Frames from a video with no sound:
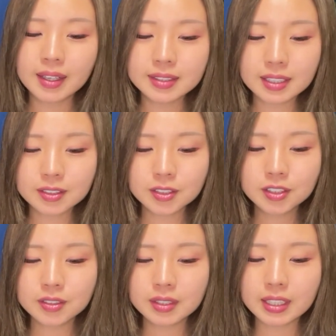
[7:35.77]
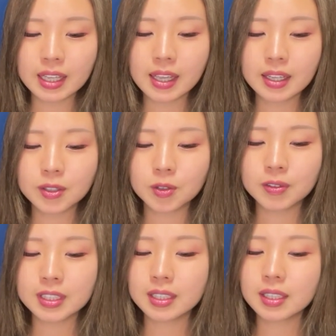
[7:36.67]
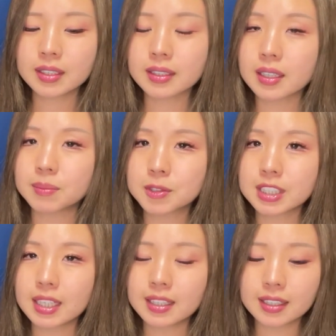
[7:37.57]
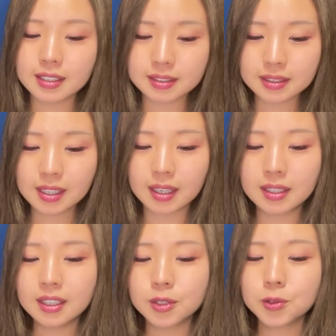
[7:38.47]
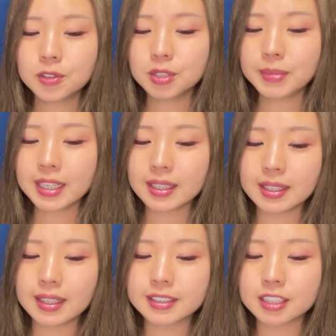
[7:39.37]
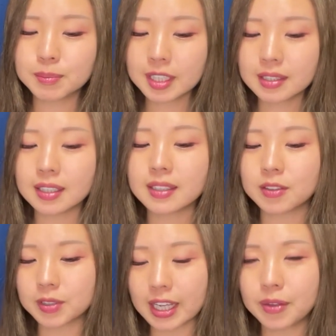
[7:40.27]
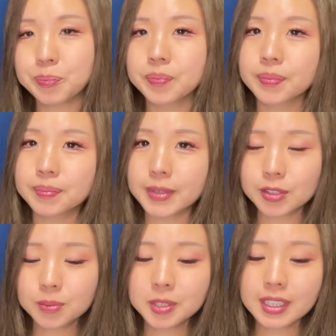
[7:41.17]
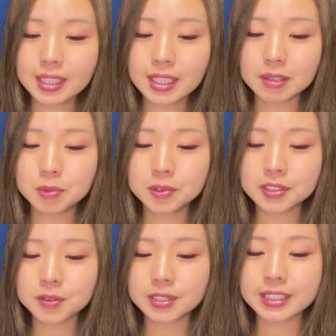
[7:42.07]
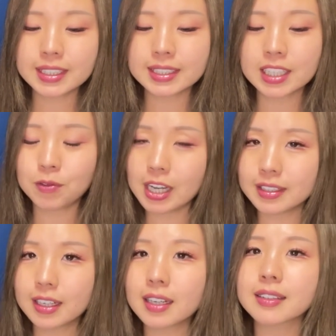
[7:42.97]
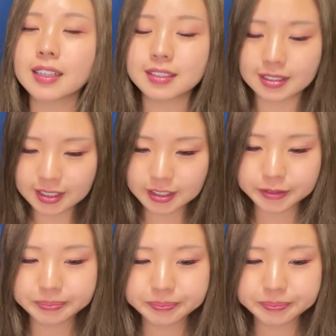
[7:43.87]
着順に影響はなかったかもしれないですが、ゴール前で詰まっていたので、まともならもう少し差はなかったはずです。